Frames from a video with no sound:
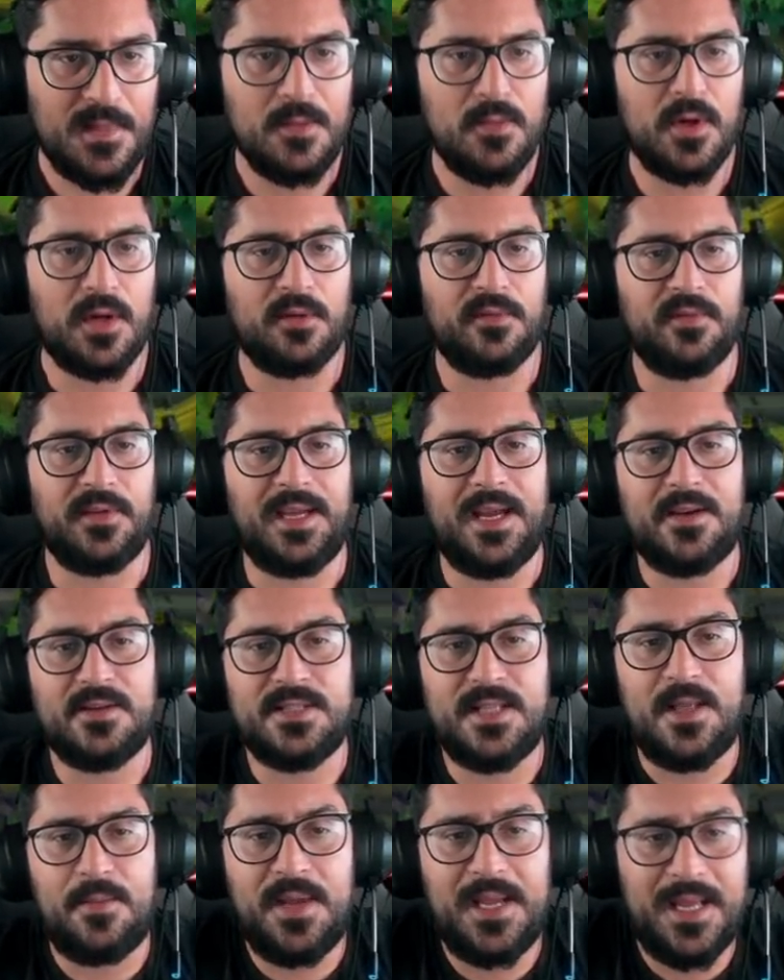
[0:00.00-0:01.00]
Bueno,
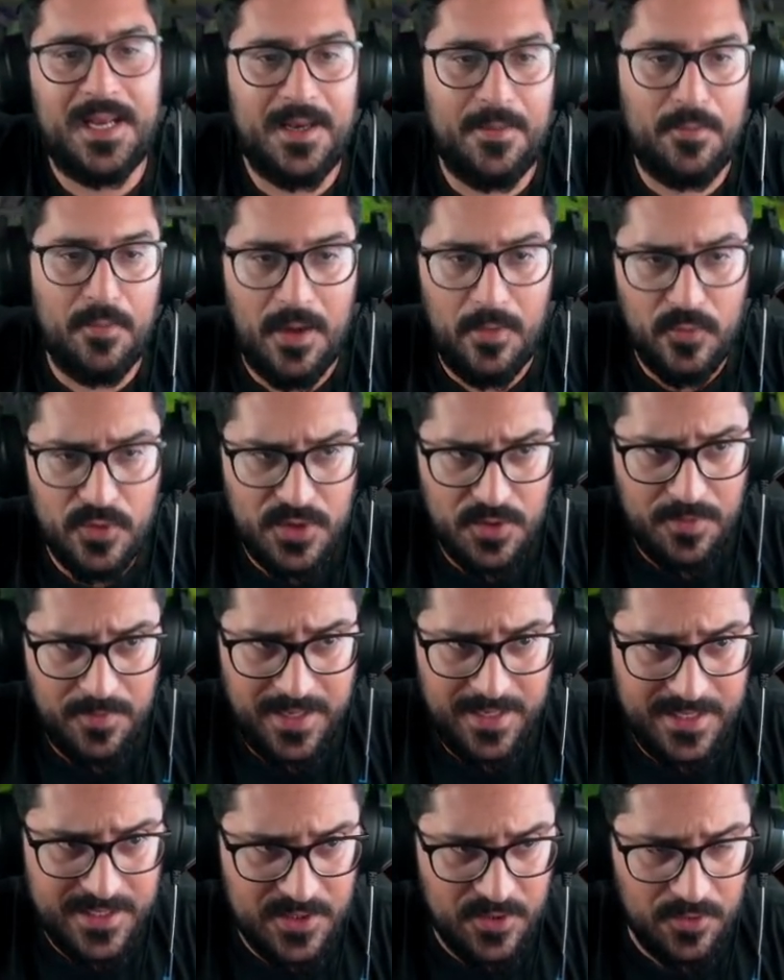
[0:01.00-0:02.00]
fijaros, también que mola mucho
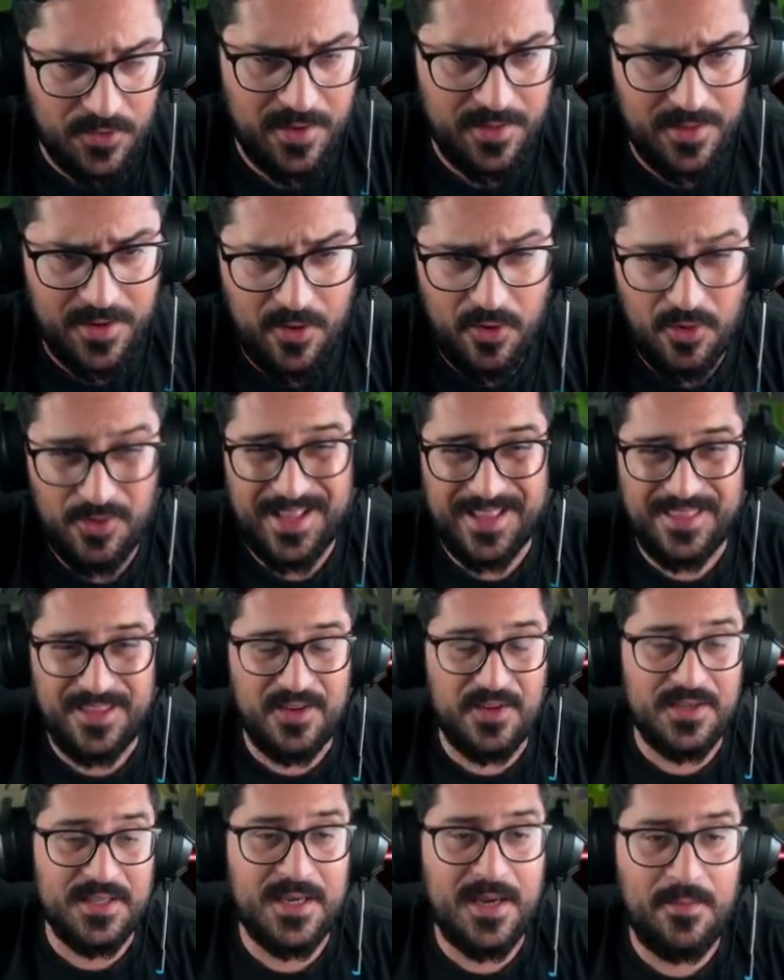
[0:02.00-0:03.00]
para eso, ¿no? Hacer
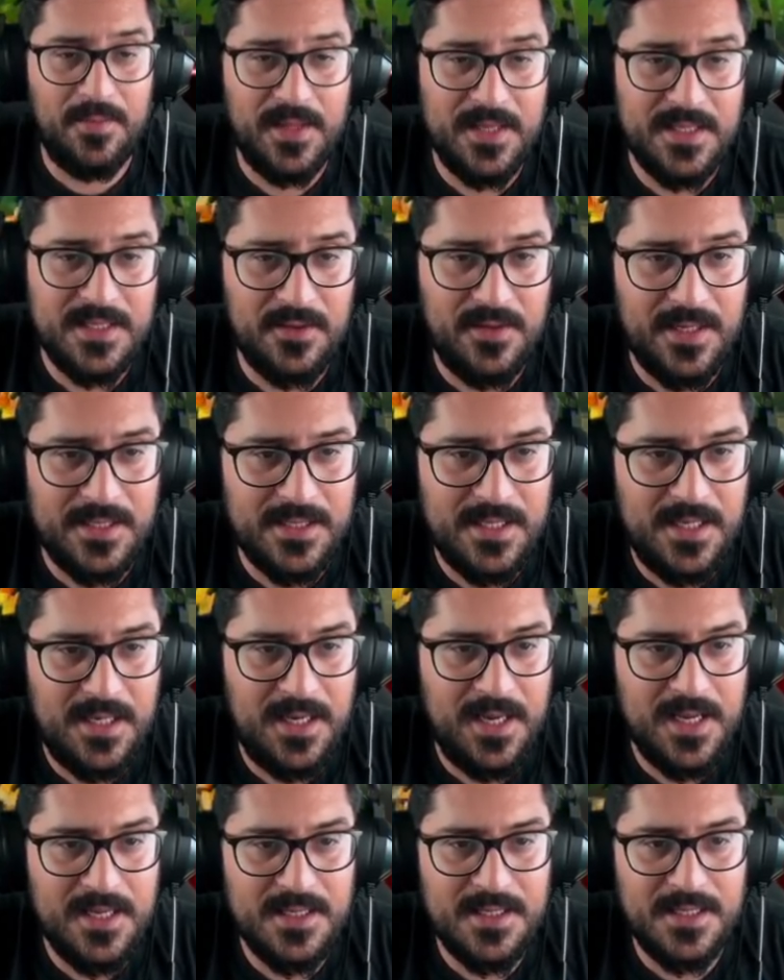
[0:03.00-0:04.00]
rotaciones rápidas a otras
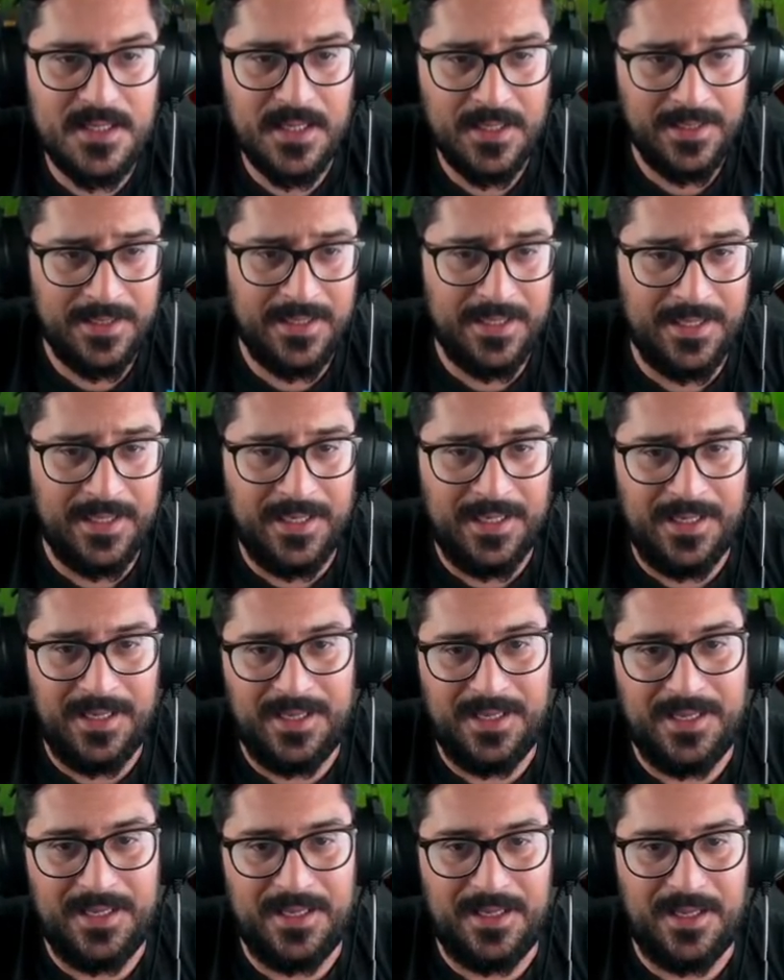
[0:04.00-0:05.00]
líneas
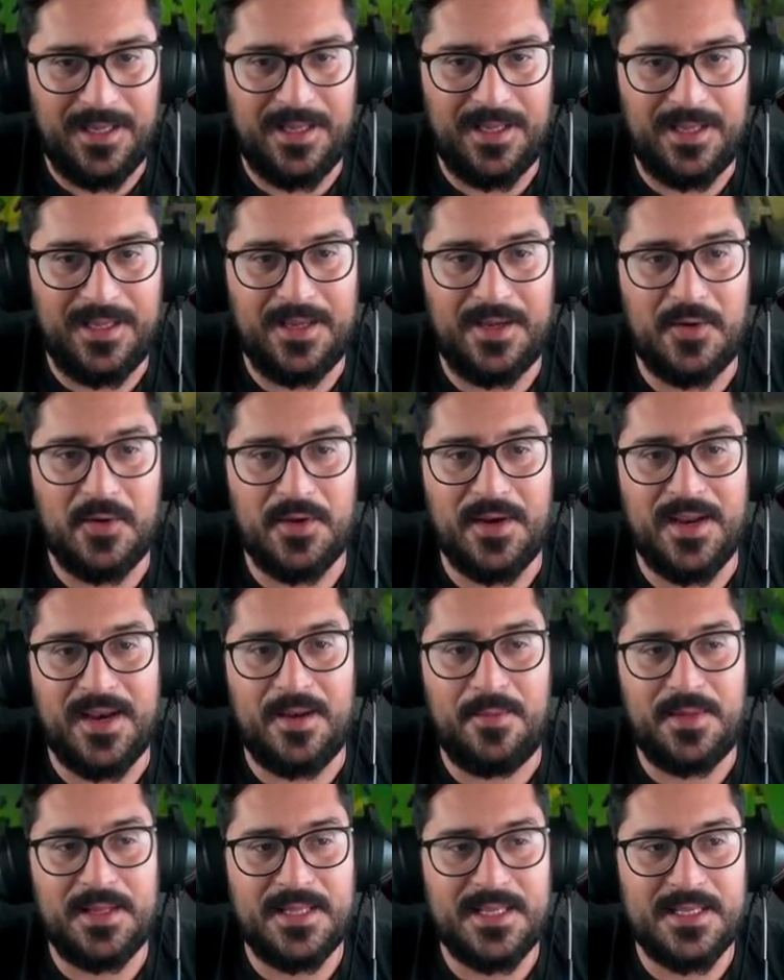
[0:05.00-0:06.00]
eh, y con
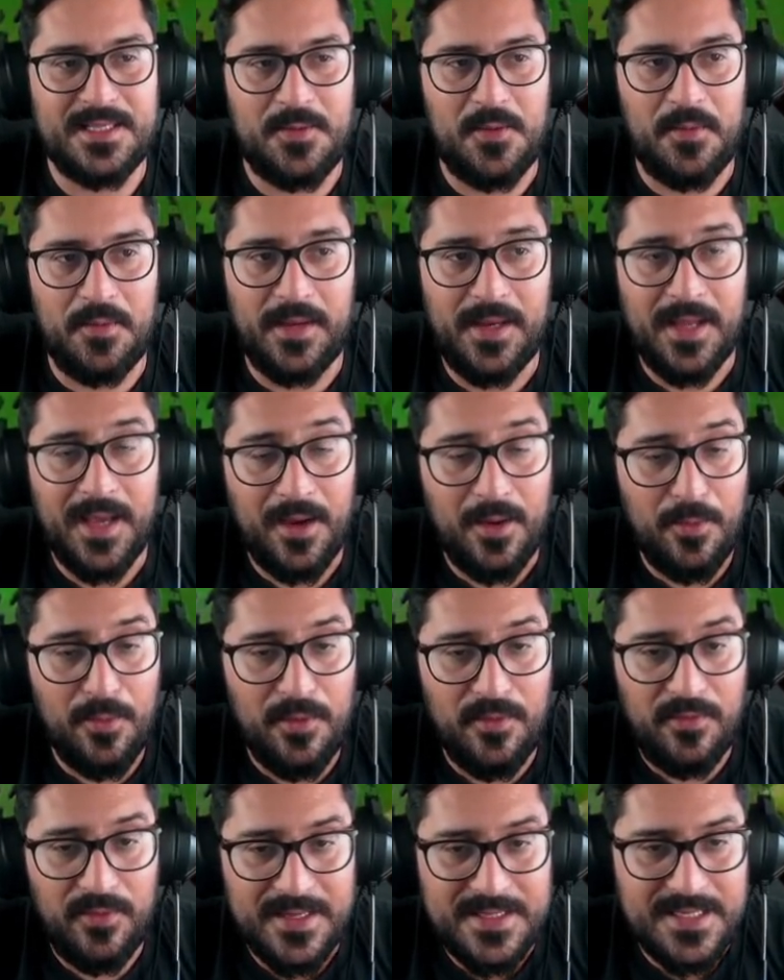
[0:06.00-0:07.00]
herramientas de movilidad como
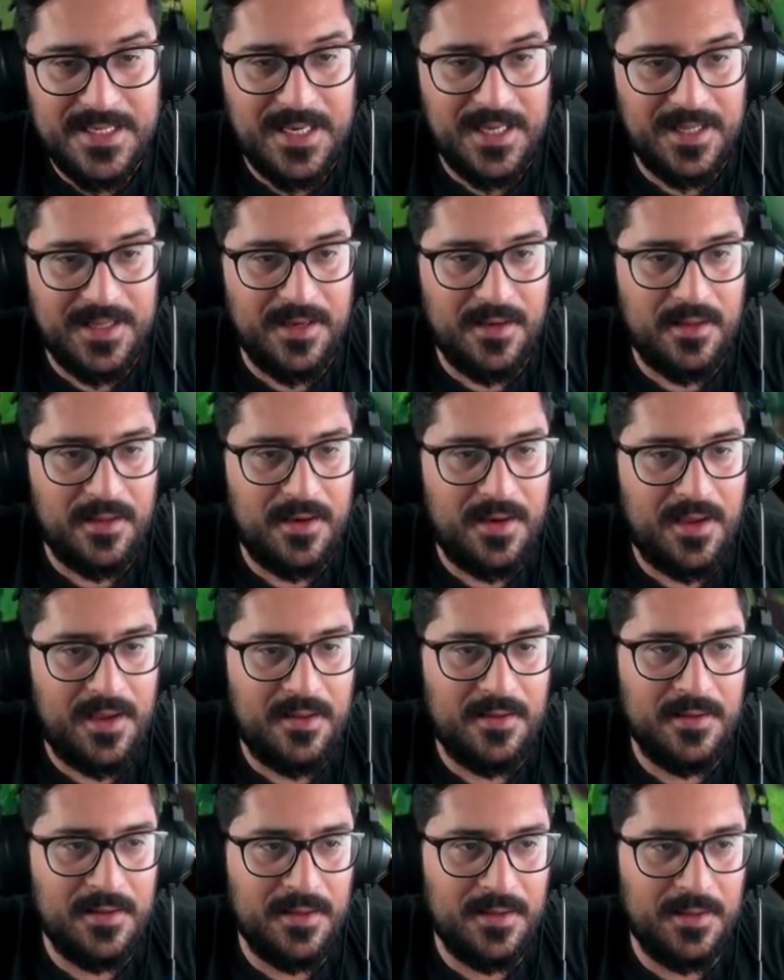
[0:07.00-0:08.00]
el flash y la
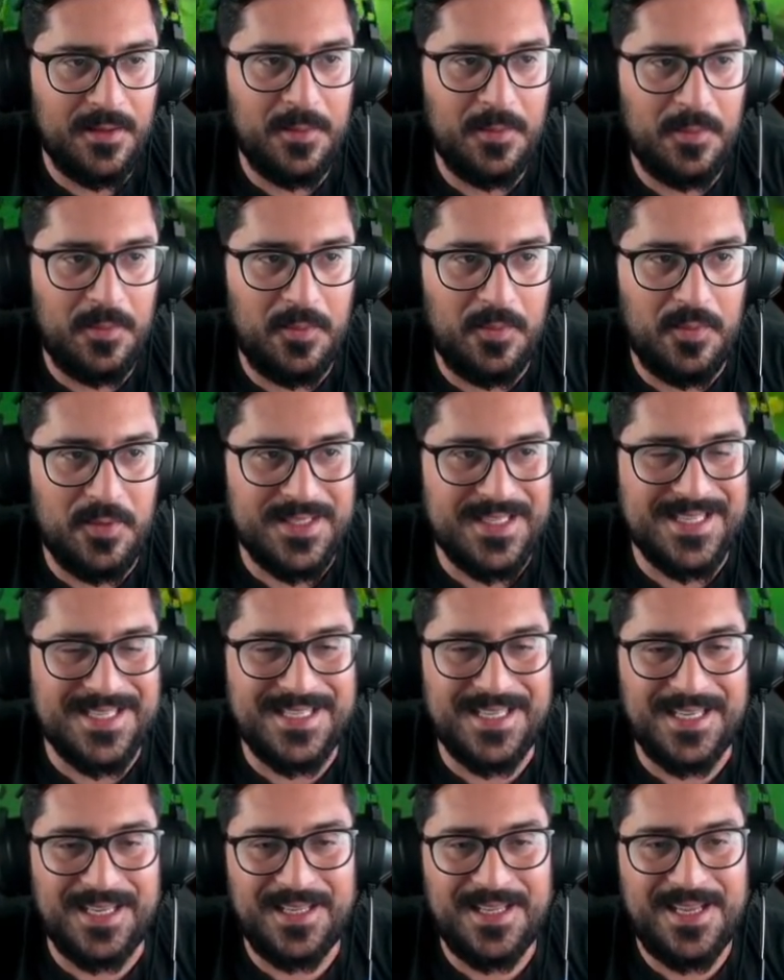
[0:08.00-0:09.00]
tercera, pues
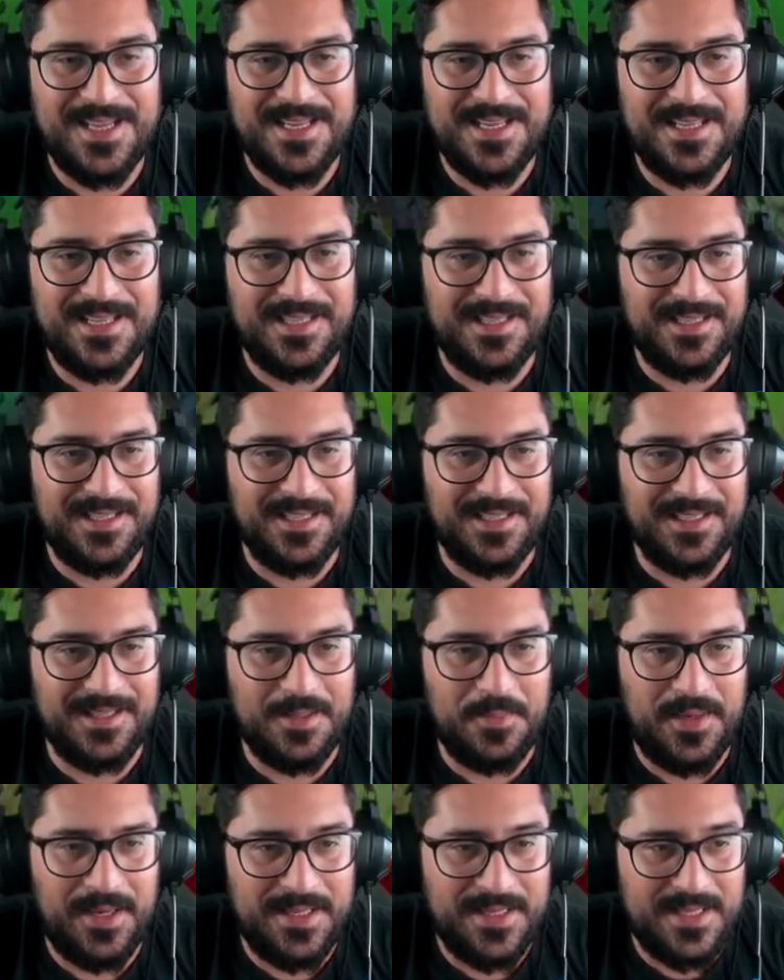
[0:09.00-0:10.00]
enseguida eh, te
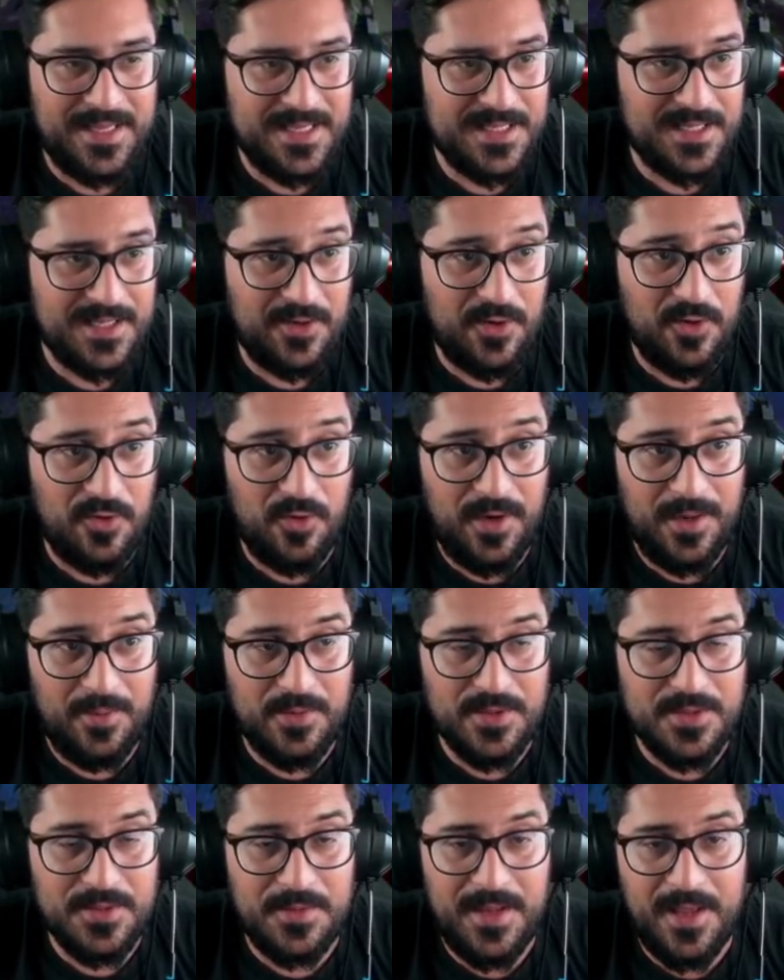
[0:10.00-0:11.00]
plantas con la
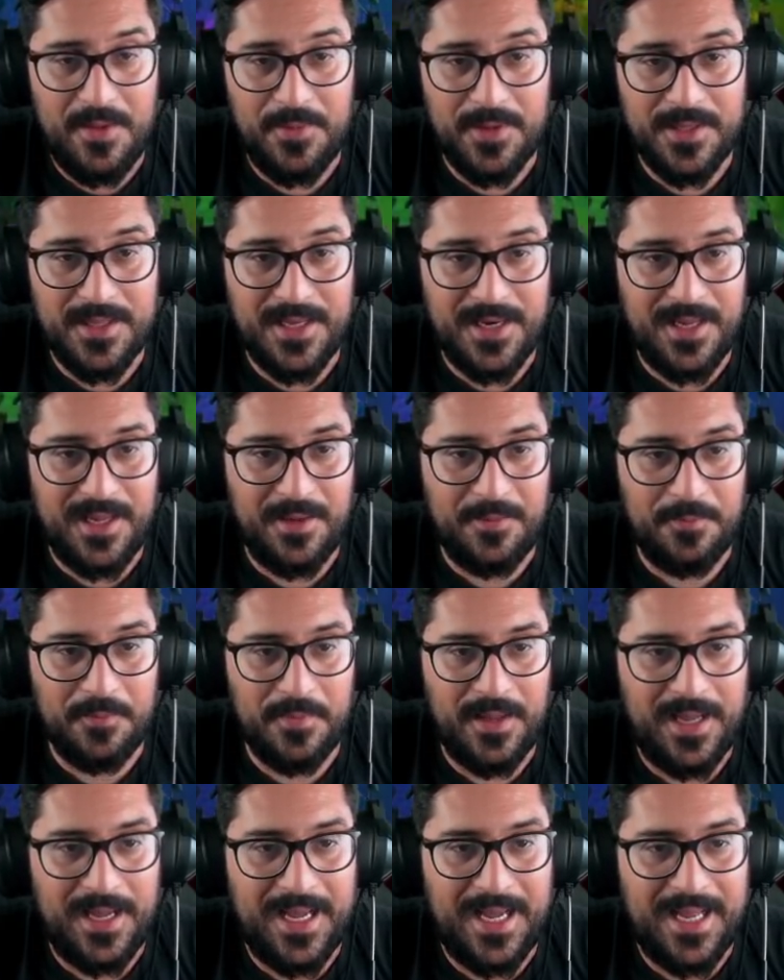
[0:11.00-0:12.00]
posibilidad de matar a,
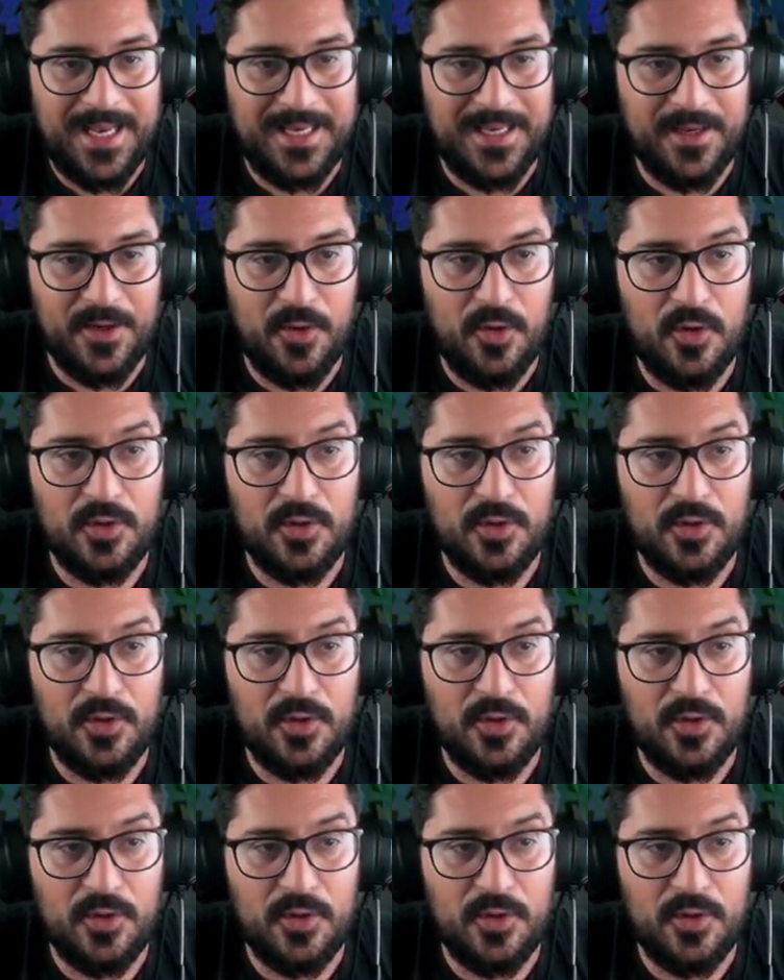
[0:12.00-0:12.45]
alguien, ¿no?